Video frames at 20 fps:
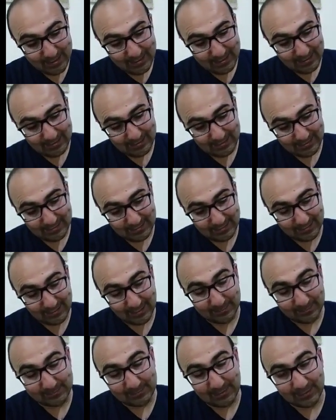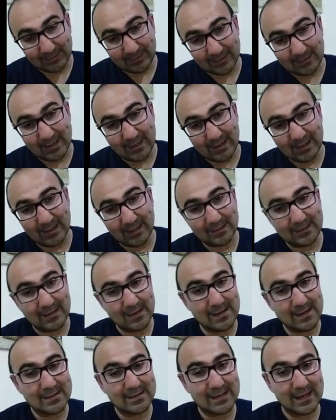e, Kaptanı Derya
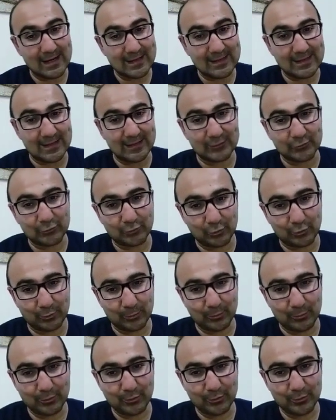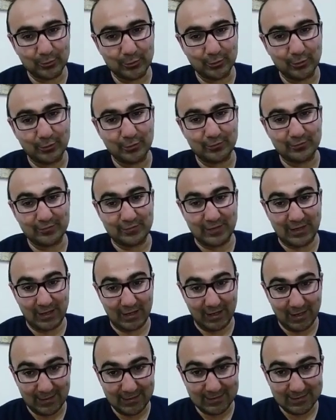denizlerden sorumluydu ve
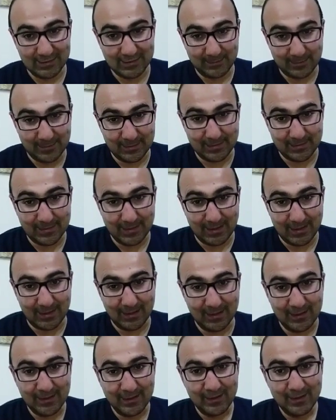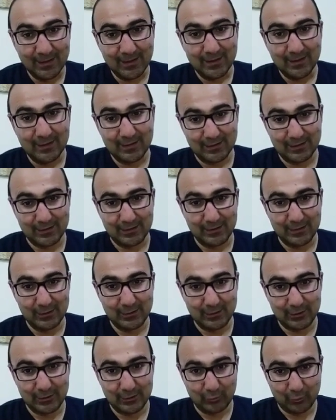aynı zamanda e,
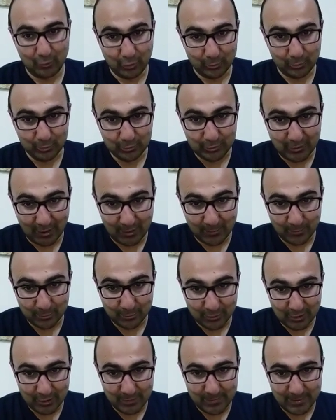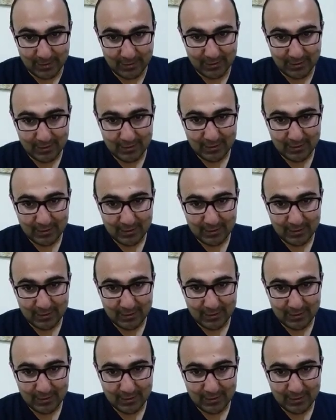komutan bu değil mi?